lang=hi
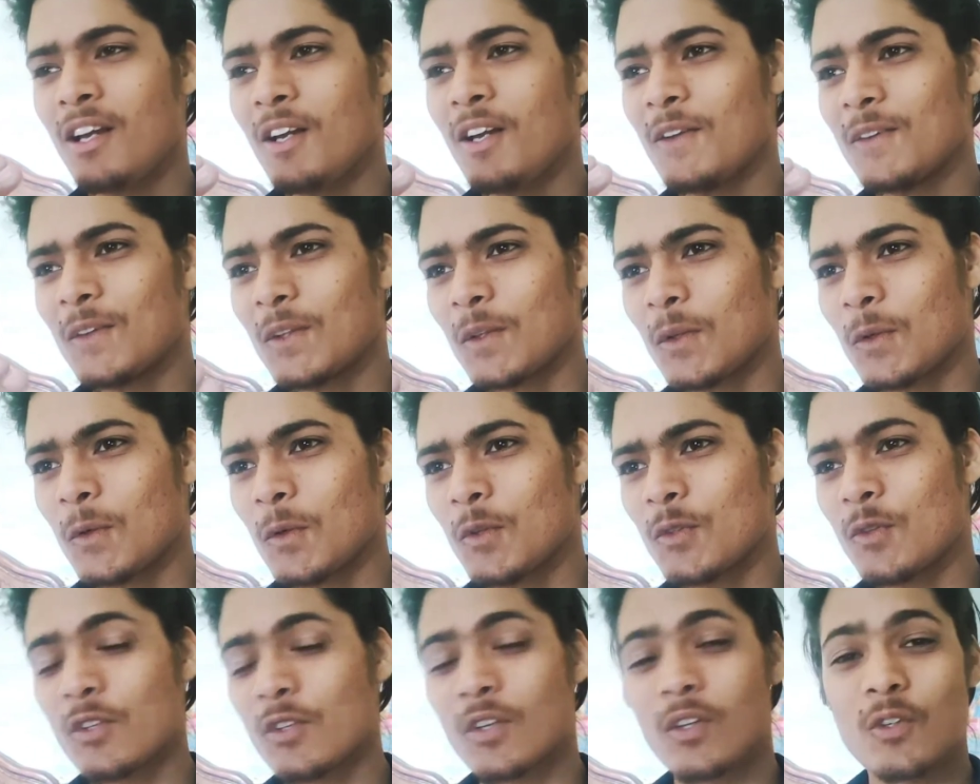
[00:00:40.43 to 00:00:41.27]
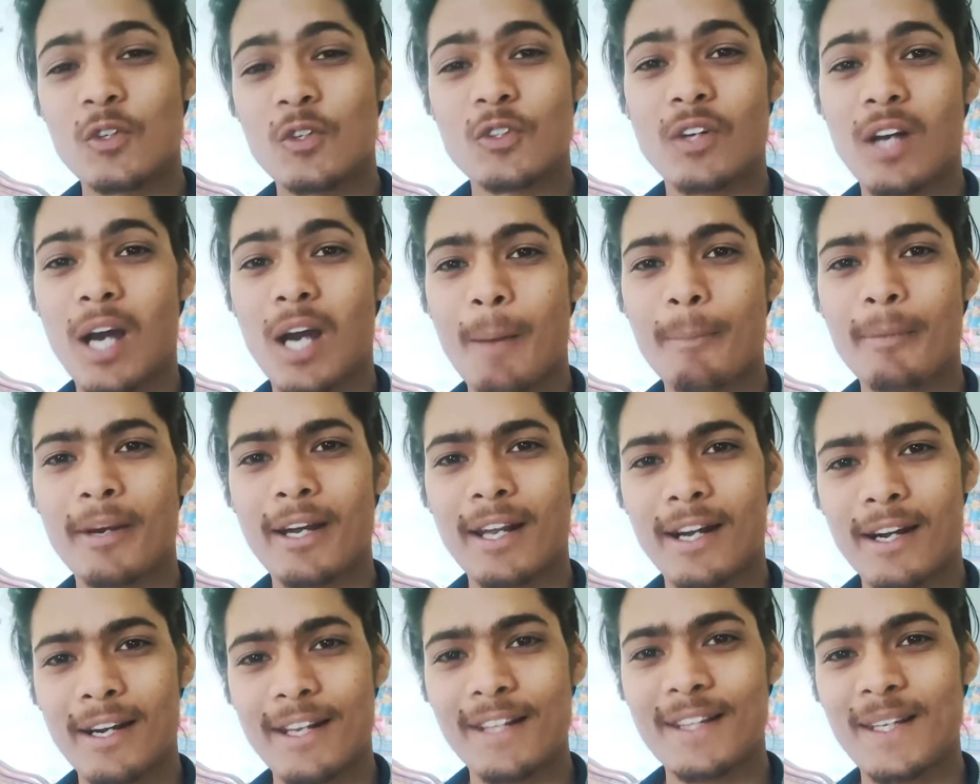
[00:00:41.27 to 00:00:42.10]
तो उसको काम कर
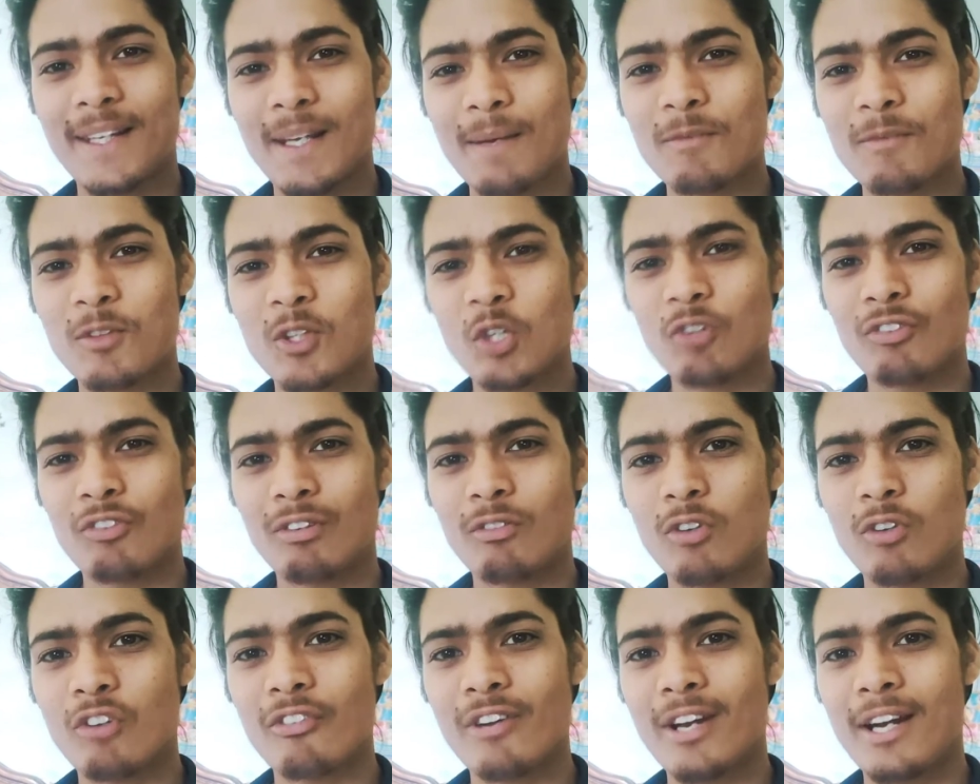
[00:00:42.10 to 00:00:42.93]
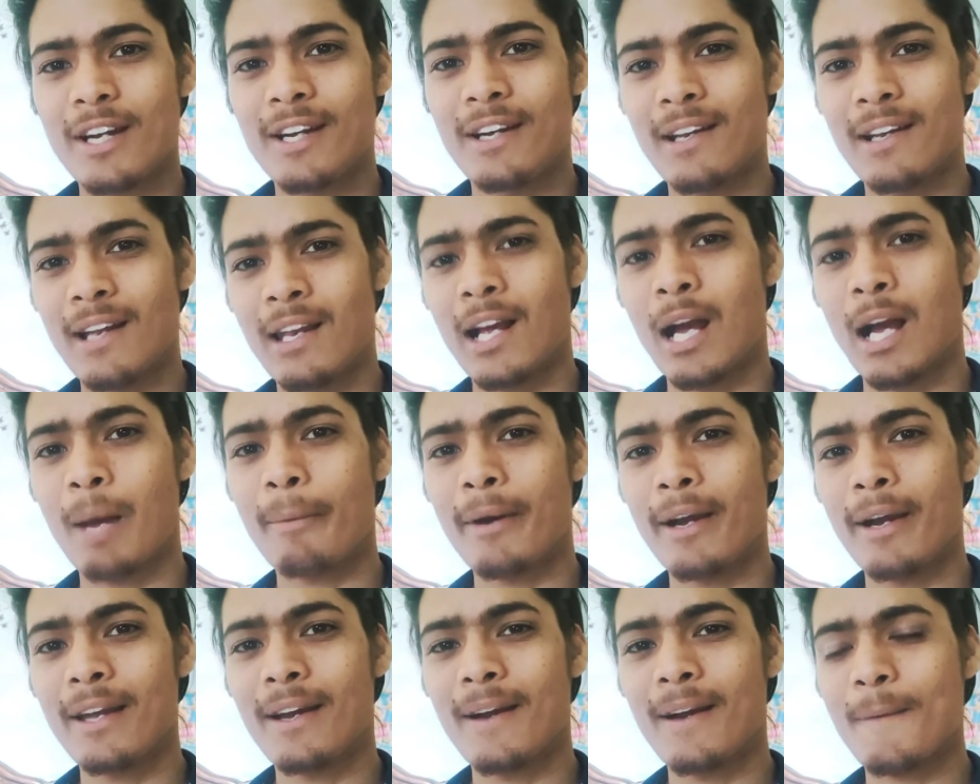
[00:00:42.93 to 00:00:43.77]
रहे थे हम तो फिर लोग नहीं खा
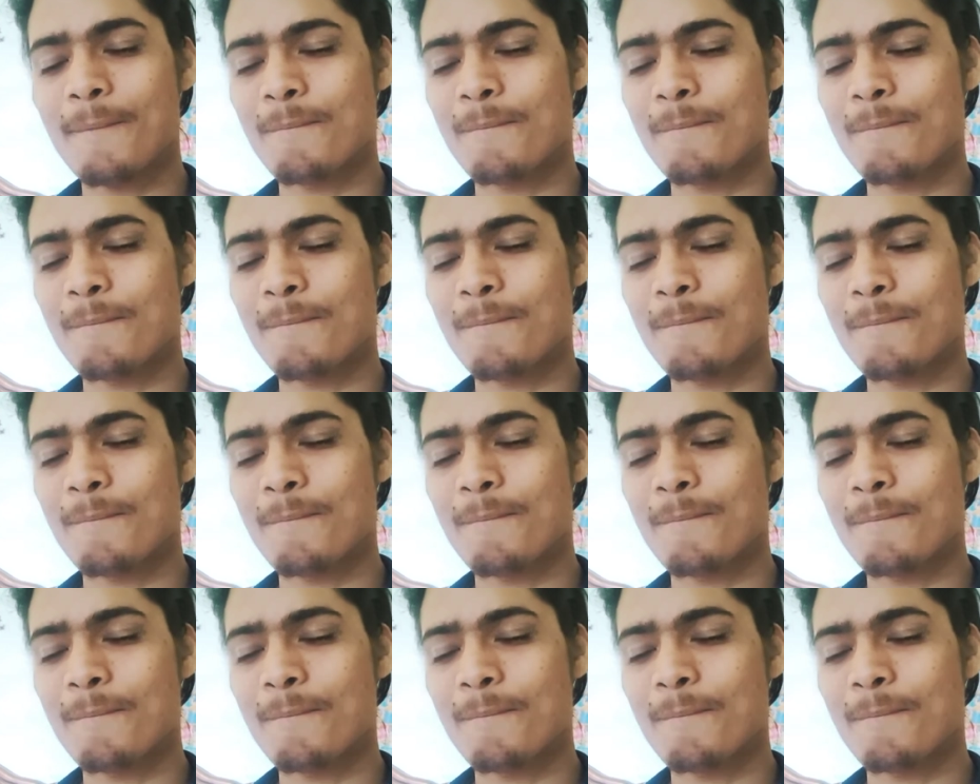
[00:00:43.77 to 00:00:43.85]
पाया